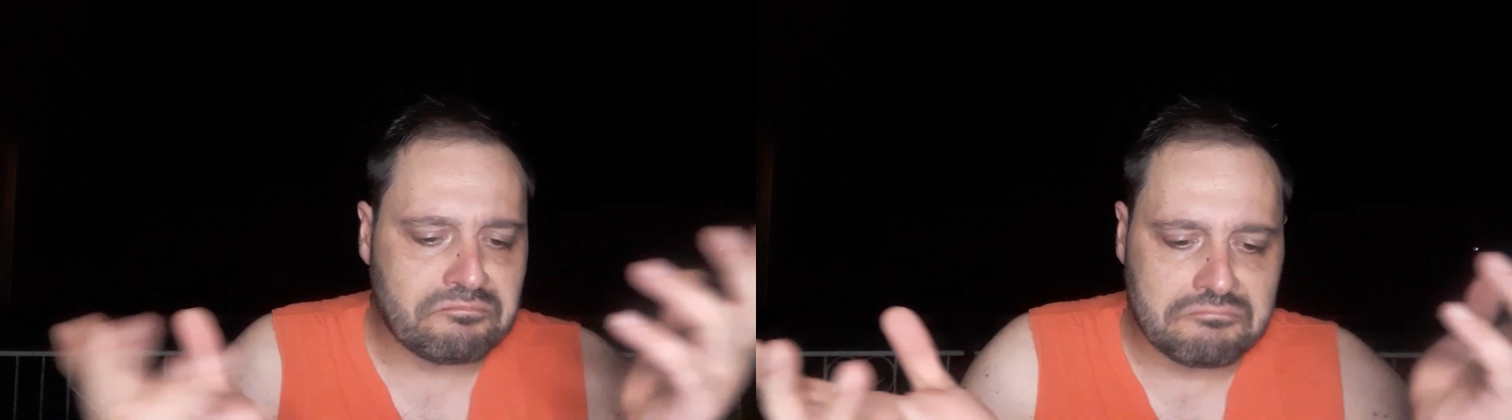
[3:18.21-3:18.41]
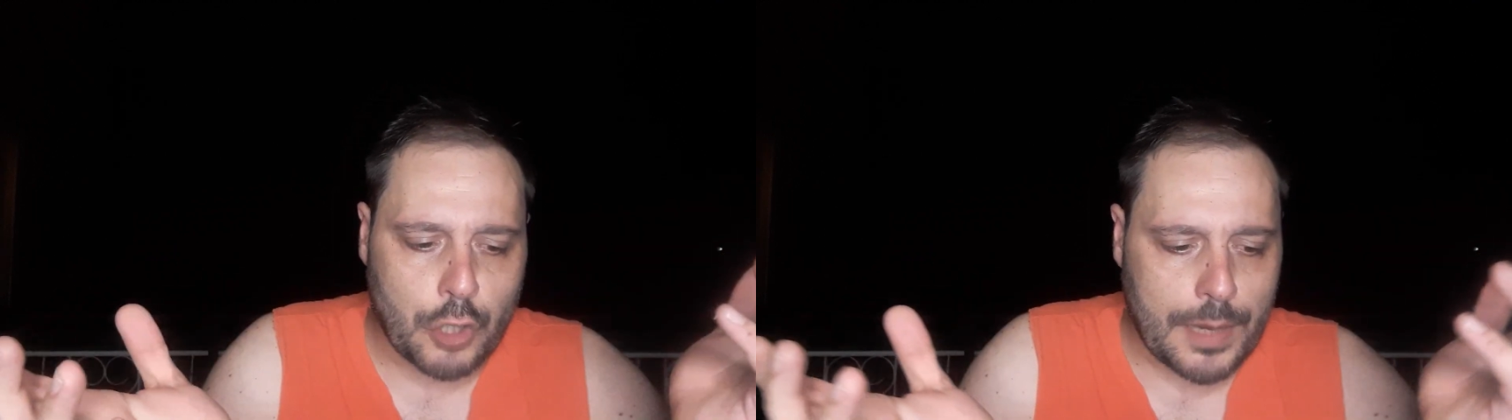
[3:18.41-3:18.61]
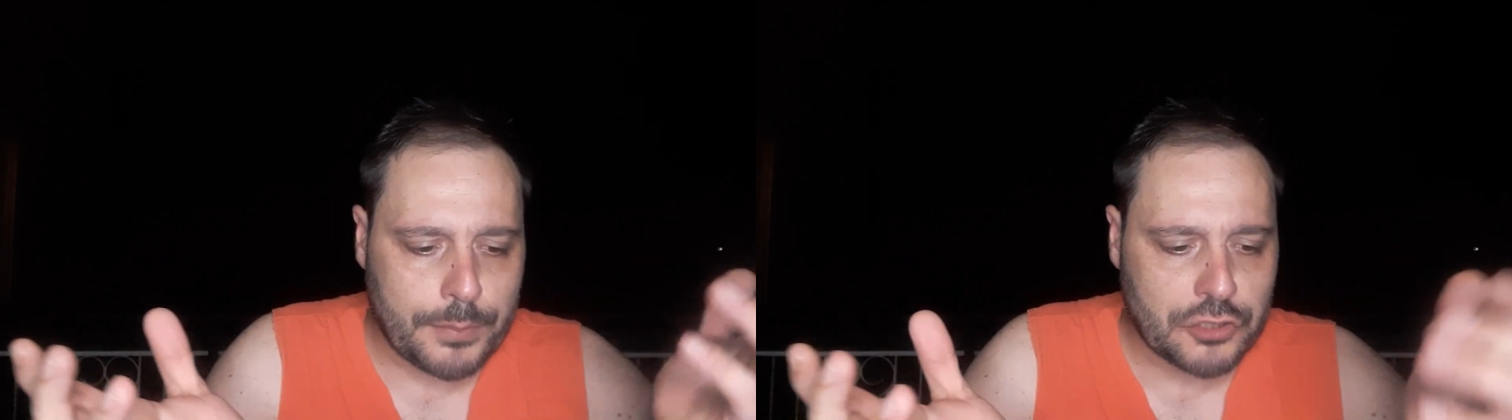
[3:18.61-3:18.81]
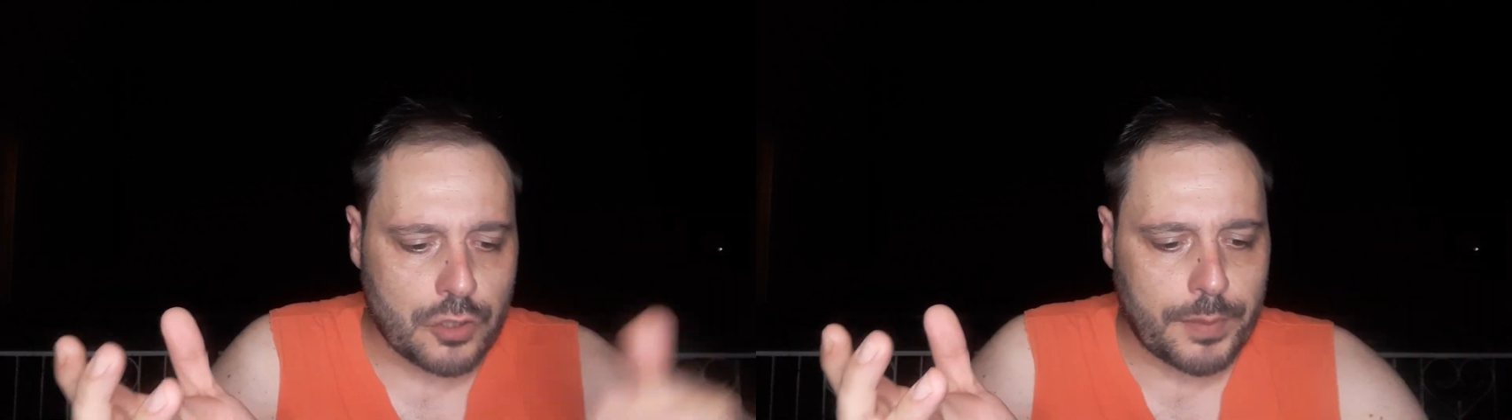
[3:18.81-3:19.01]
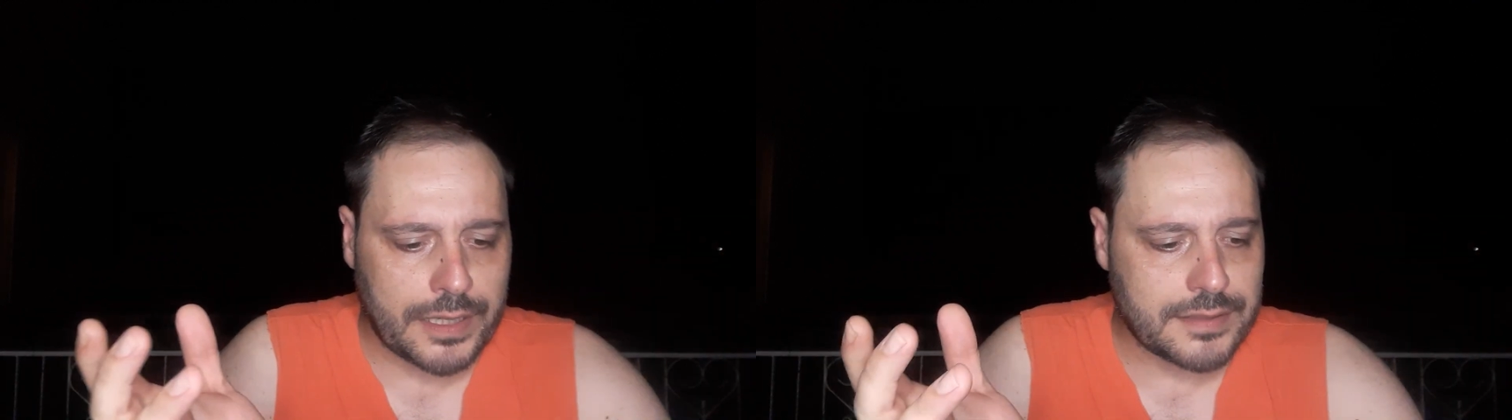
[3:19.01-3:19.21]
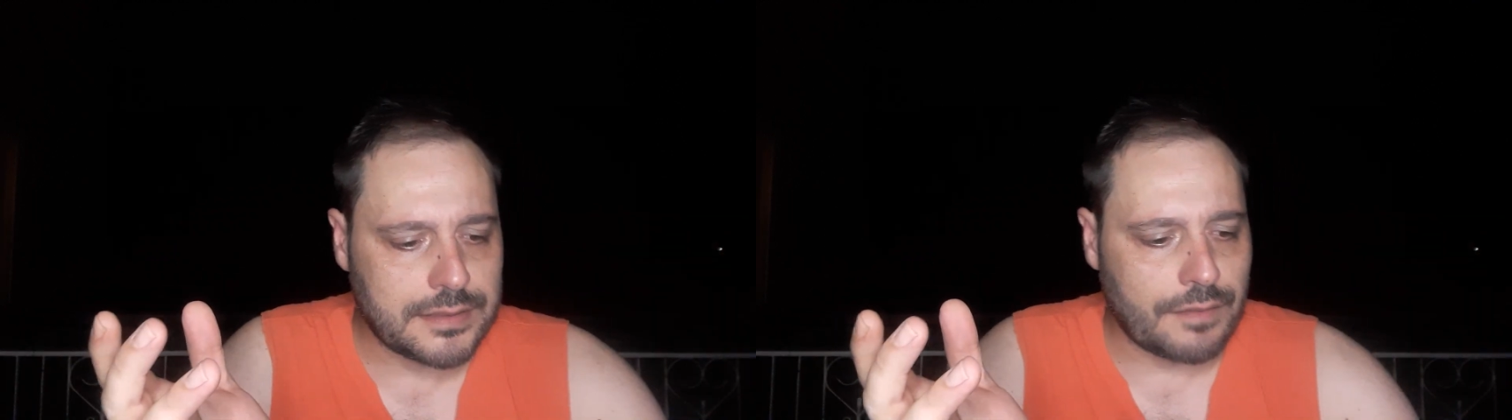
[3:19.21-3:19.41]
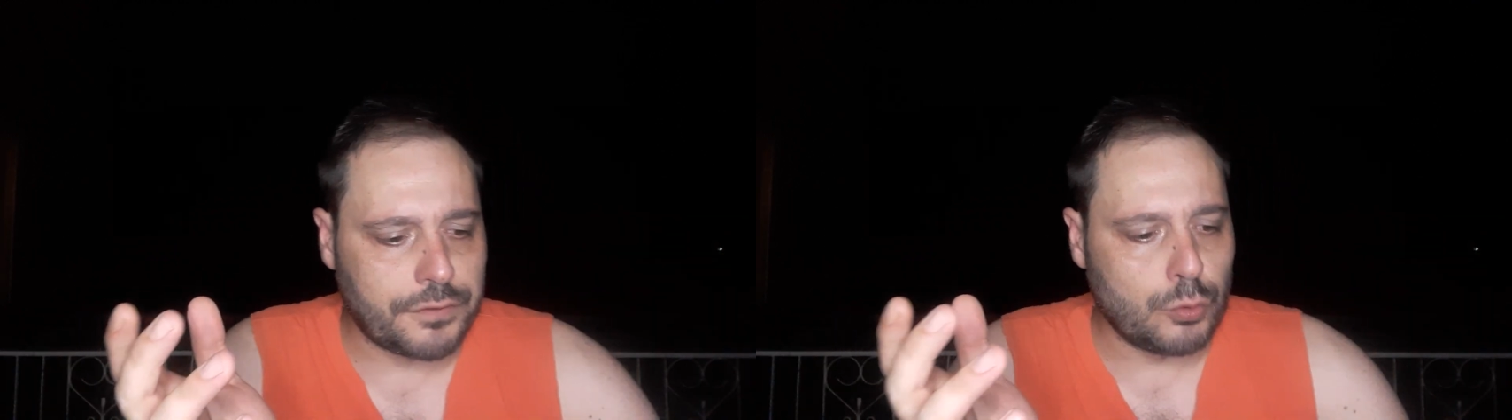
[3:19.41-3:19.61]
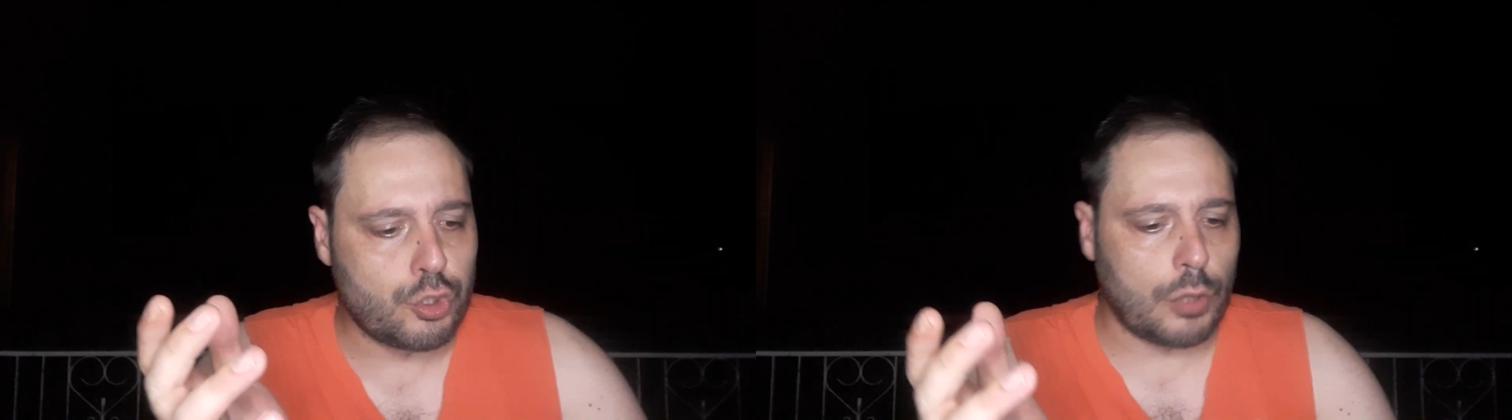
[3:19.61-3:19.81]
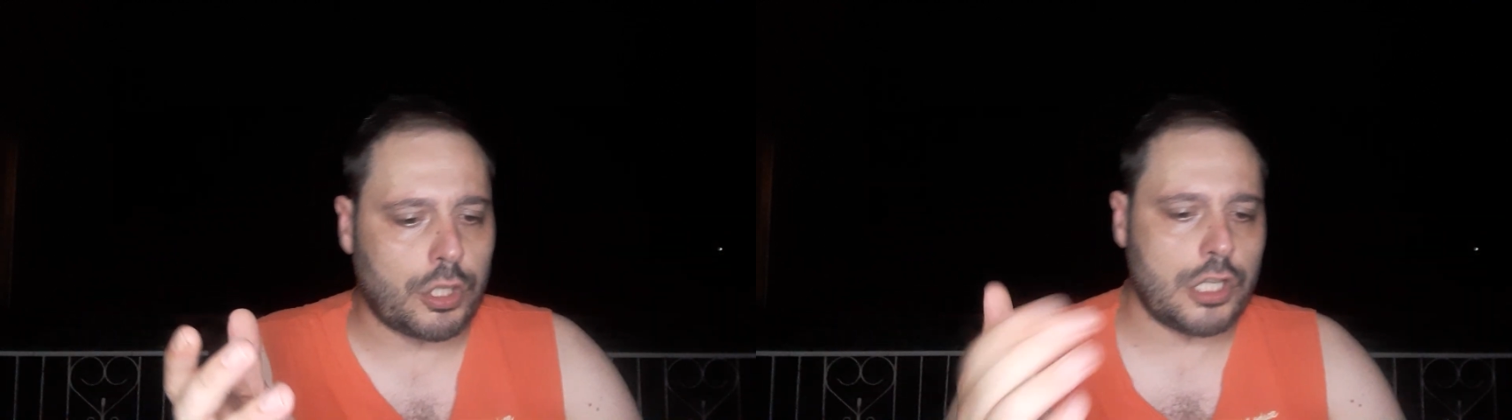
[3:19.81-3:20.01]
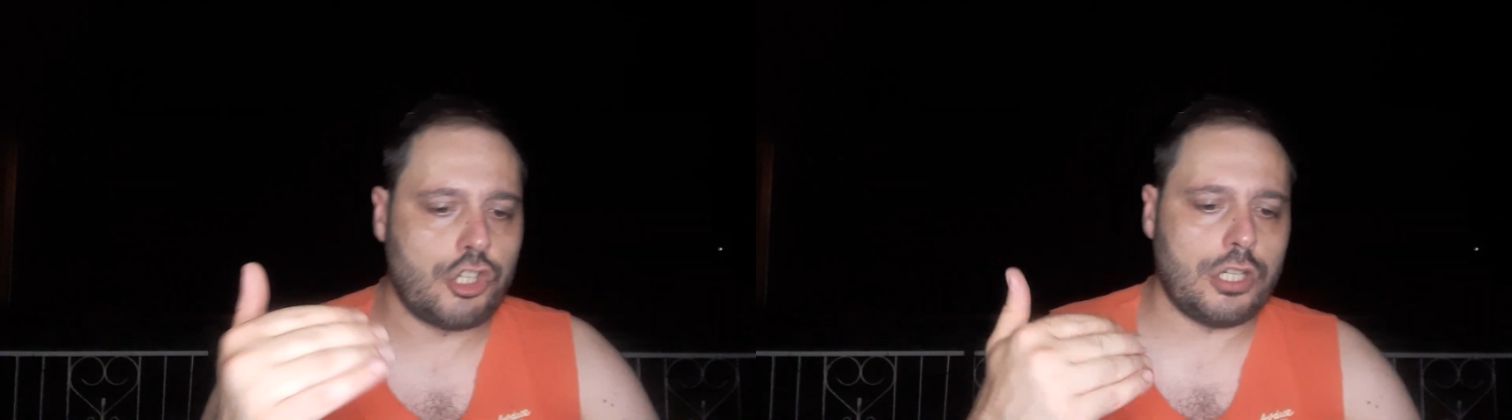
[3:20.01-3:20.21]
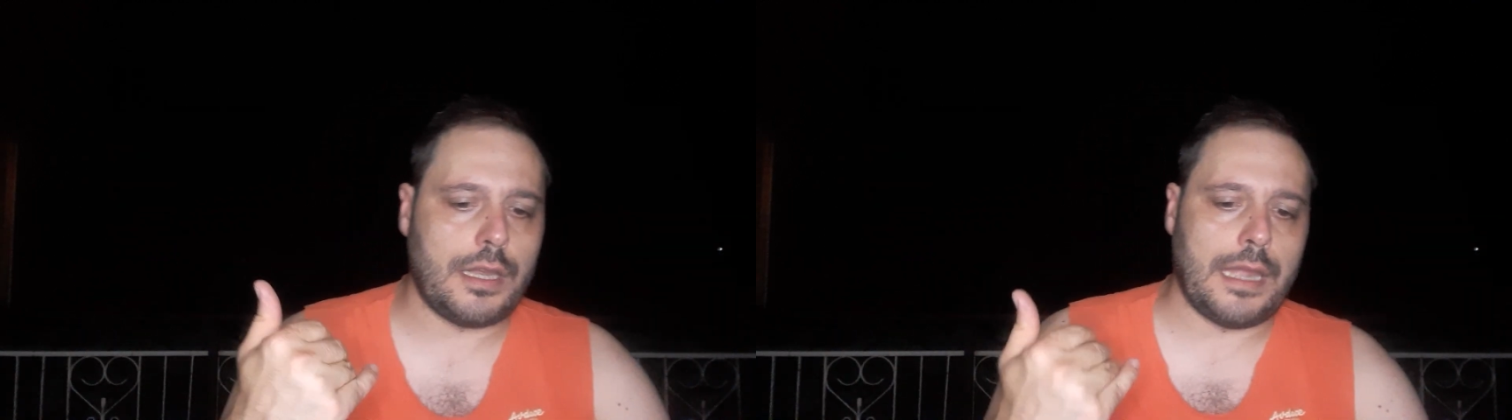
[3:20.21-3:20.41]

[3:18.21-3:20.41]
non capisco perché si dà fiducia a Origi